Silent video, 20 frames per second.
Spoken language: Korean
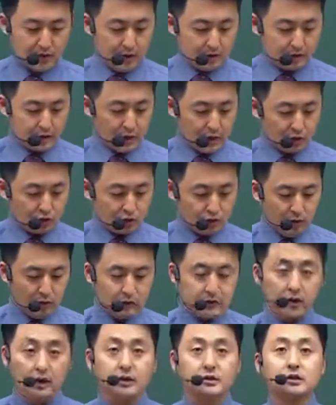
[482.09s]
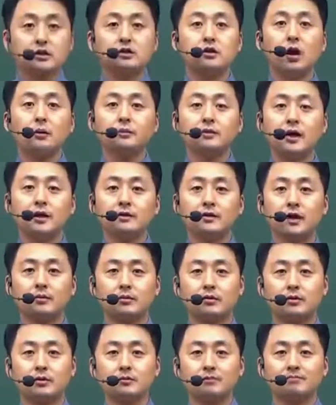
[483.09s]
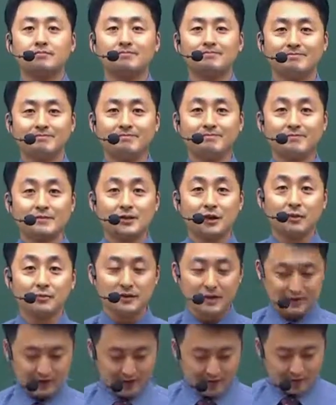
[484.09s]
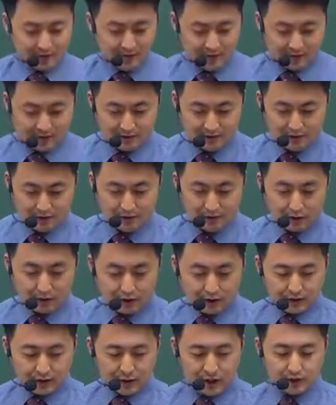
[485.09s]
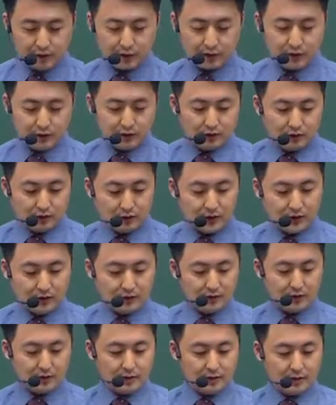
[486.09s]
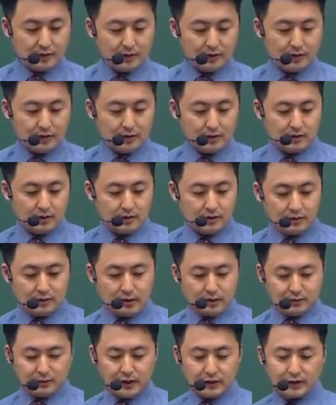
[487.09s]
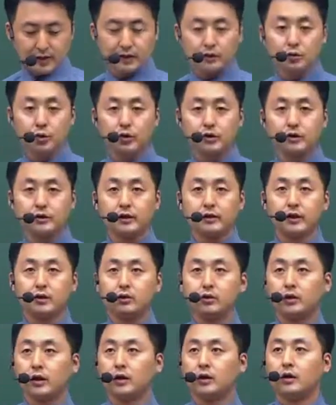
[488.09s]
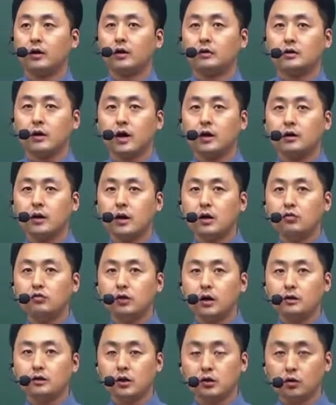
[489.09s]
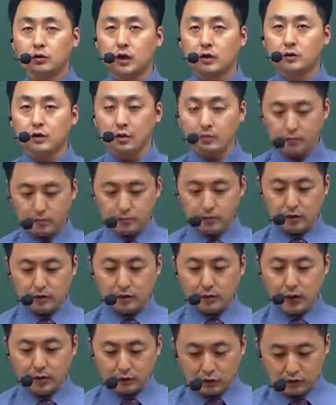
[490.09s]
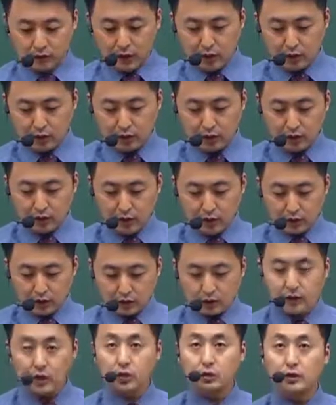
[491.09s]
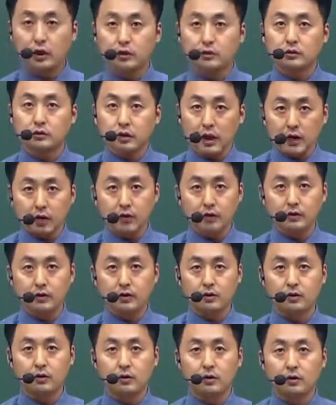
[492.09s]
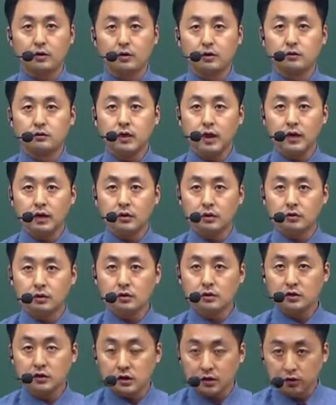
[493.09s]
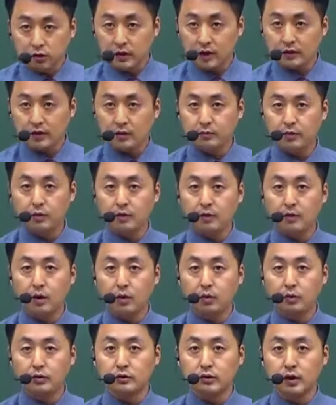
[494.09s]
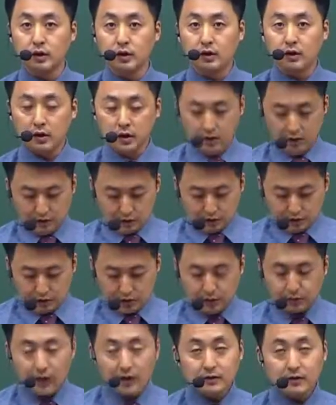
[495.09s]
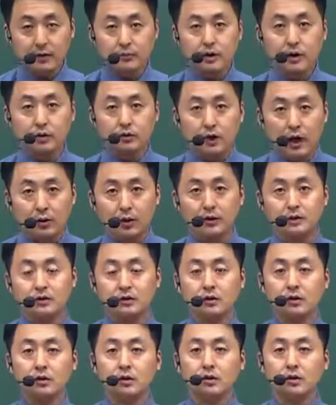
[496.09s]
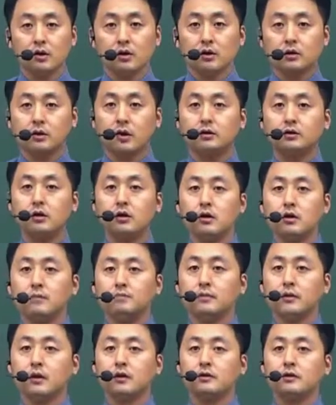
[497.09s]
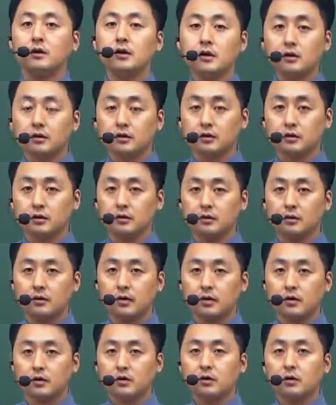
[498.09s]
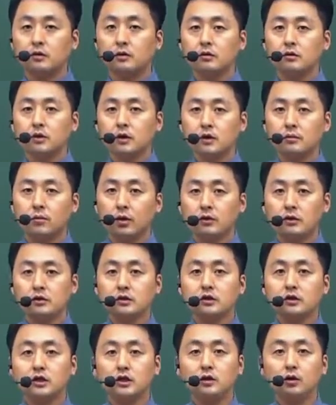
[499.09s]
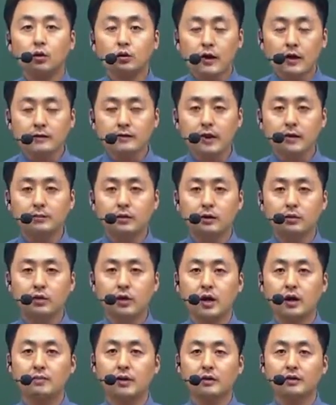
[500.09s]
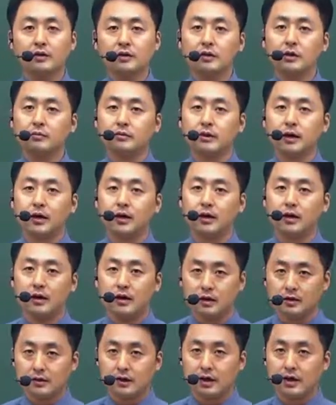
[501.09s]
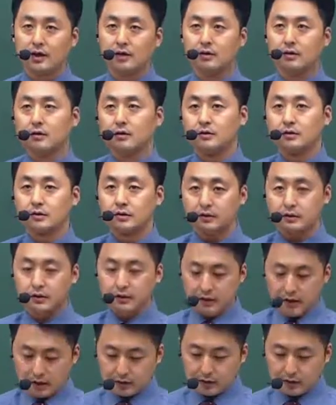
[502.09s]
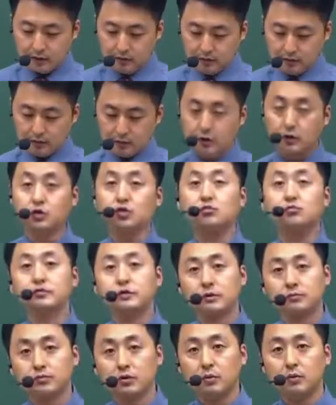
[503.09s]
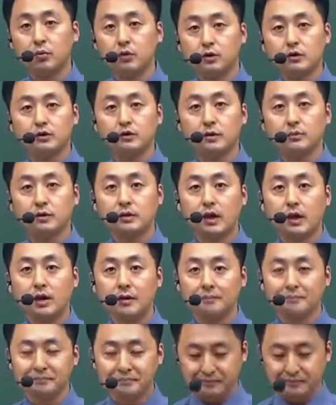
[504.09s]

자, 두 번째, 직업상담은 음, 직업상담은 어린아이부터 은퇴한 어, 칠십 세 이상의 노인을 대상으로 한다. 자, 아까 우리가 진로상담에서 봤던 내용이 그대로 내, 내려왔네요. 근데 이거는 진로상담의 내용인데 직업상담이라고 나왔죠. 그래서 틀린 거죠. 이건 이 번은 진로상담이라고 해야 맞는 겁니다. 자, 이제 이렇게 해서 기출문제를 풀어보시는 겁니다.